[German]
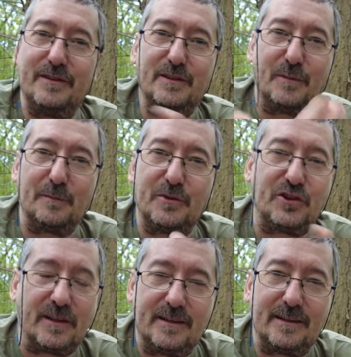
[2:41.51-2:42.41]
wie zum Beispiel
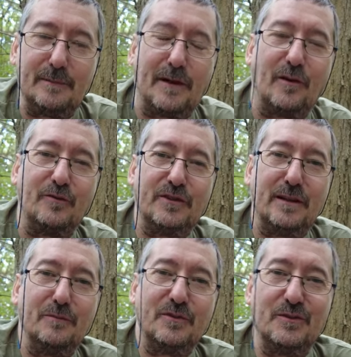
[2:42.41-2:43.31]
Schilder, die man
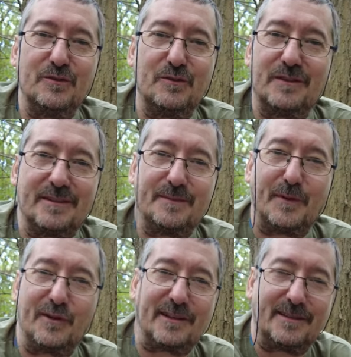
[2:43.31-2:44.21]
aufstellen muss und so. Das
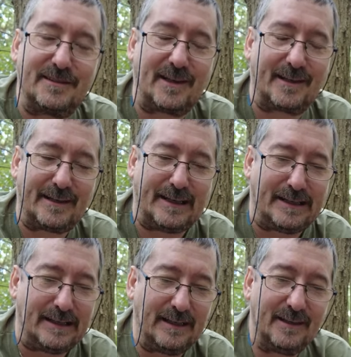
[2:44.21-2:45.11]
brauche ich jetzt nicht
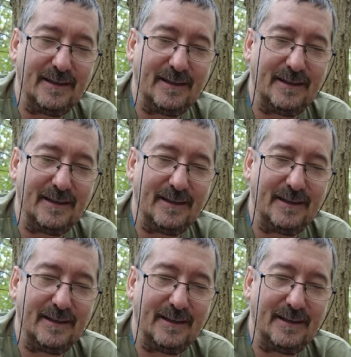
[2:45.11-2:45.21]
erklären.